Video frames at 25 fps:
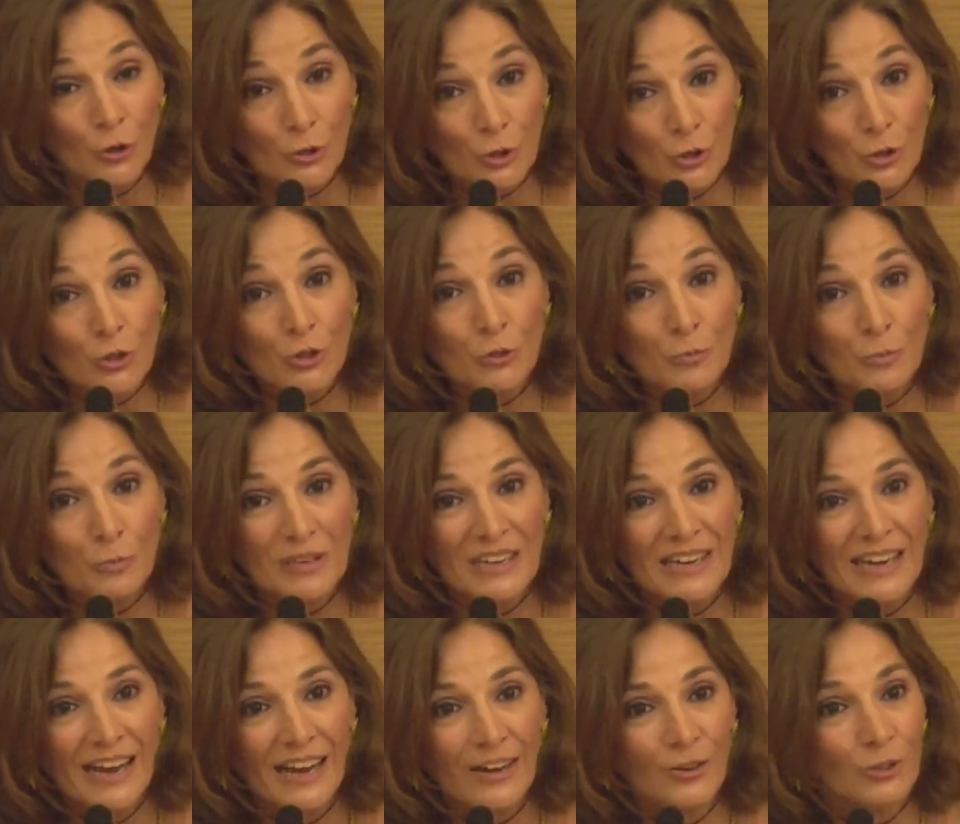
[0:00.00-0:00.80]
los dos
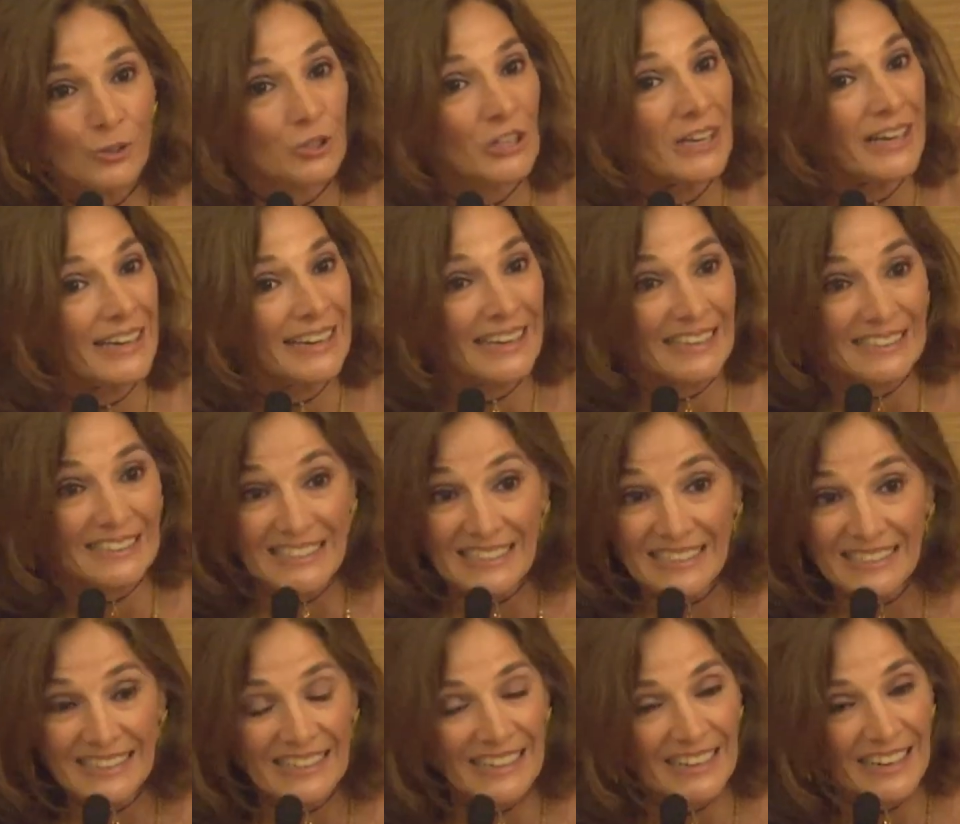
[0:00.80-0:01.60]
pícaros que
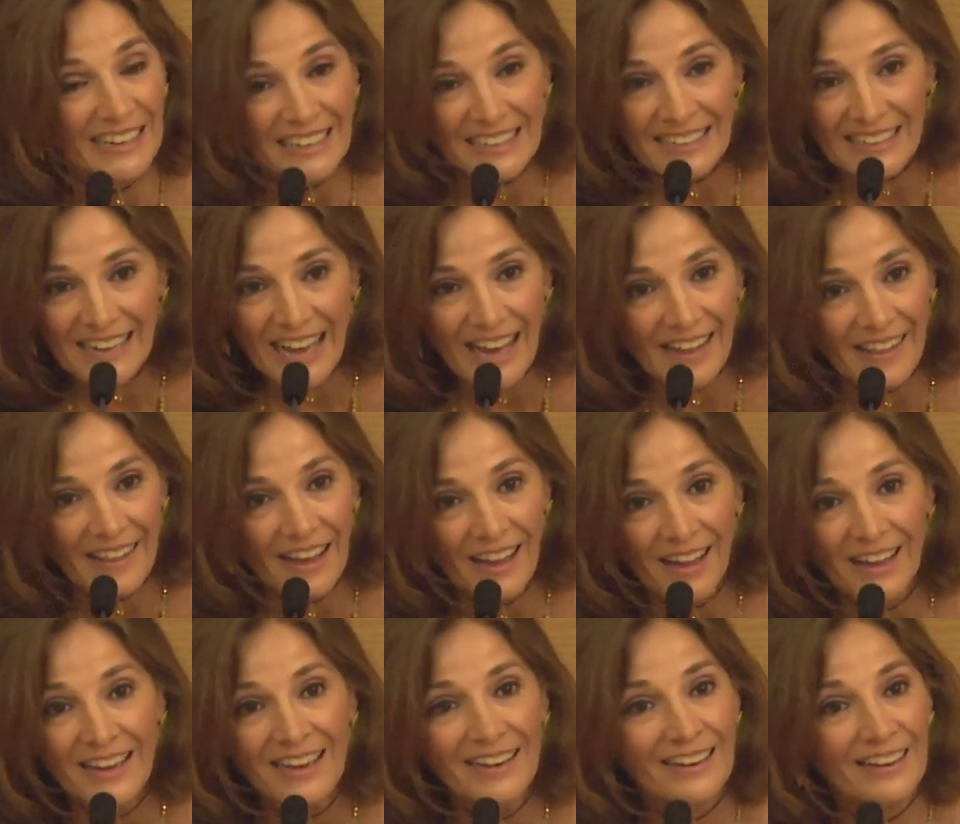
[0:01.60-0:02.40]
sin tener
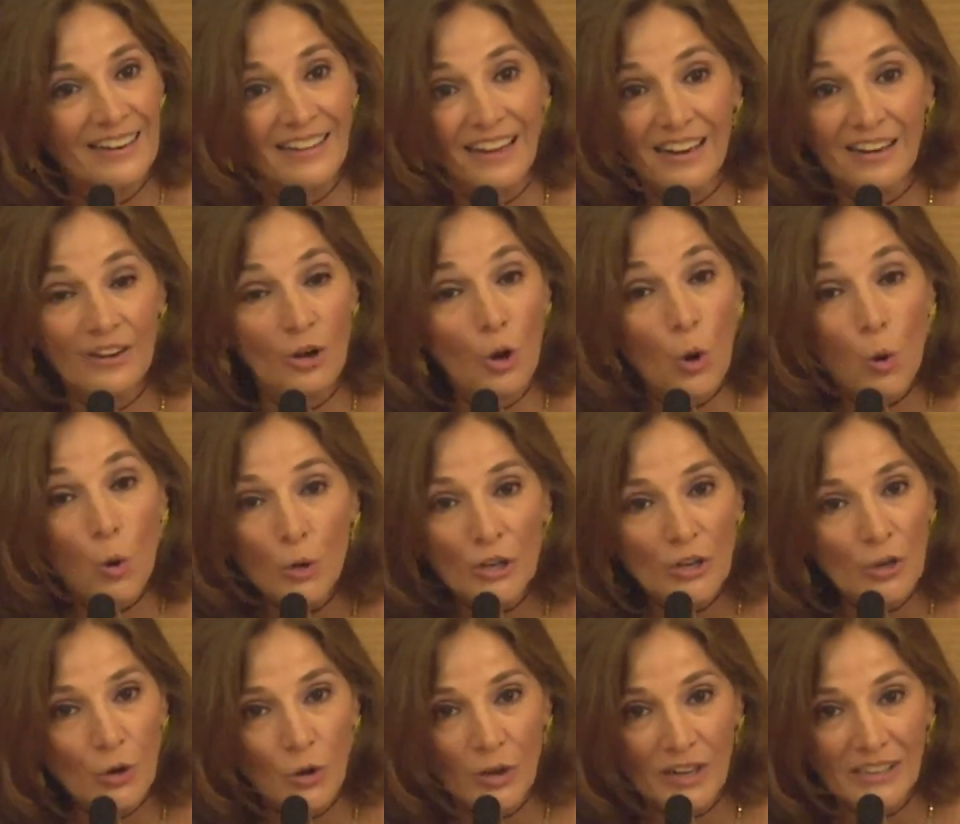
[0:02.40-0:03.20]
nada le dan lo
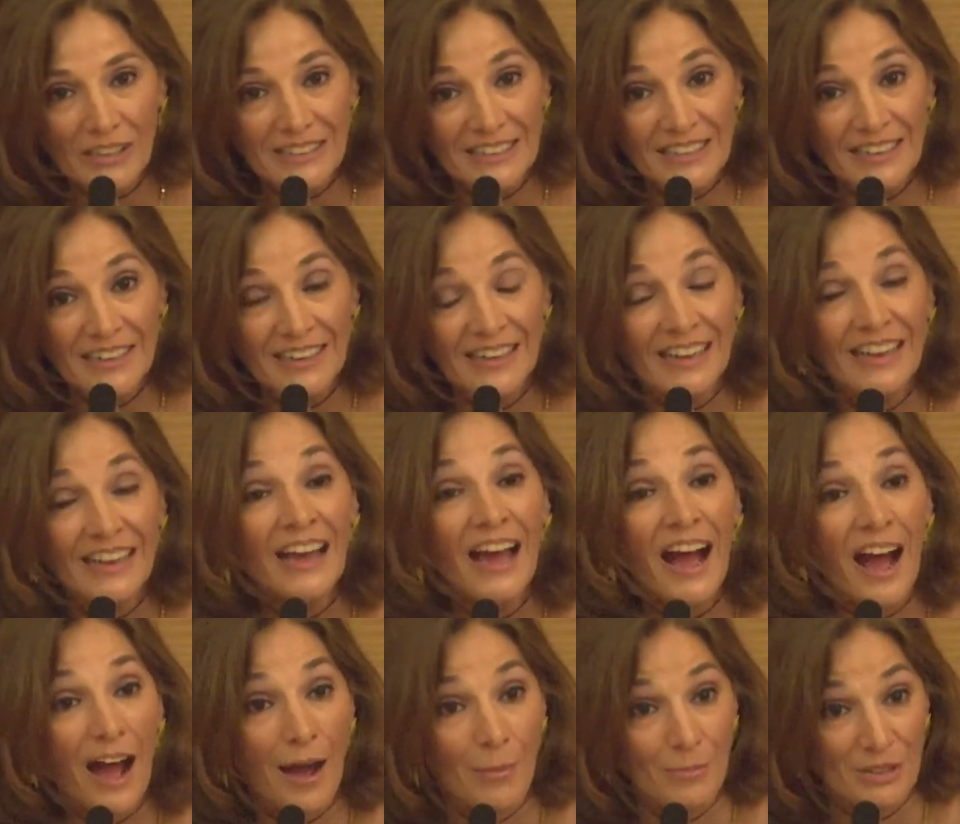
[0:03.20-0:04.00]
único que tiene,
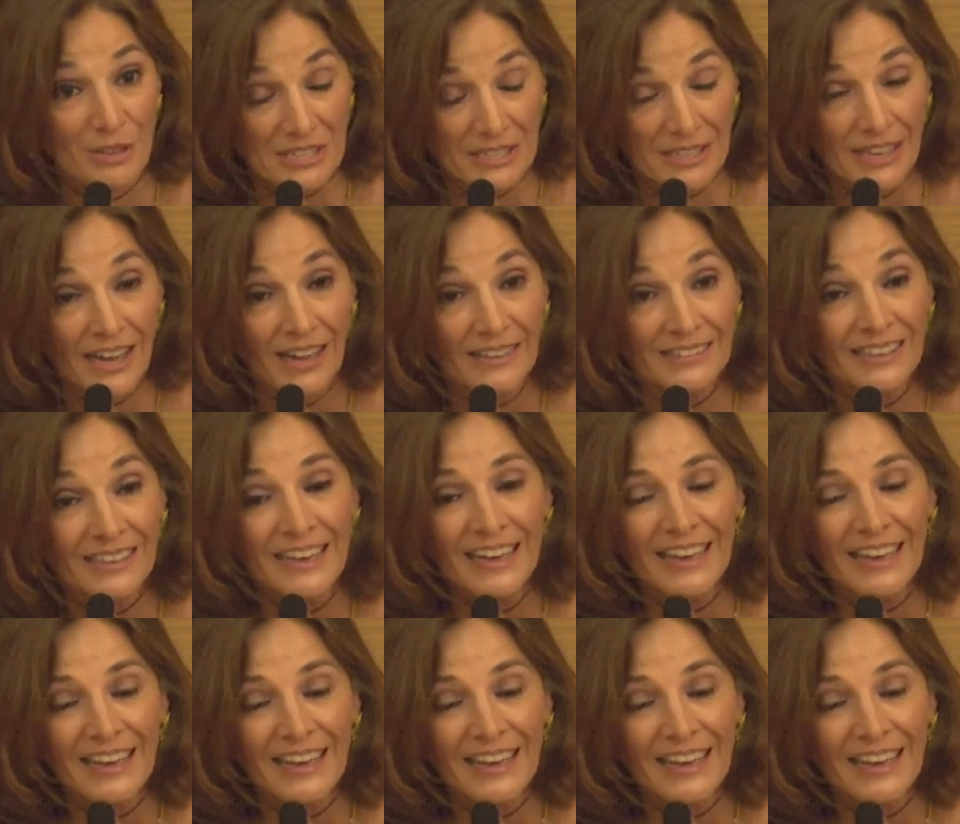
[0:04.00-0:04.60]
amistad.